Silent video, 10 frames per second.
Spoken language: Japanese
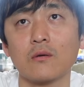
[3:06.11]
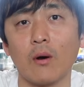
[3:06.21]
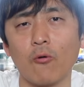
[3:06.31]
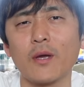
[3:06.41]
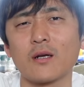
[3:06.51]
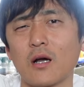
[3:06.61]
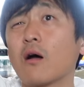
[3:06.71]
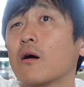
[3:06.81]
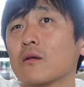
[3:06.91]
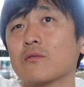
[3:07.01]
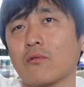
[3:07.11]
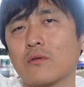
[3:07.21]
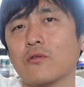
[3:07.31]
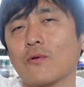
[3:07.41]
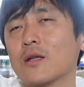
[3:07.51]
まあおべっかと
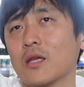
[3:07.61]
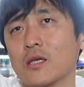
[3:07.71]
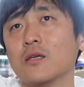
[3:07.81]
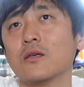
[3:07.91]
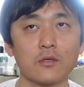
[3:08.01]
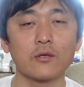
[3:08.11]
言われていい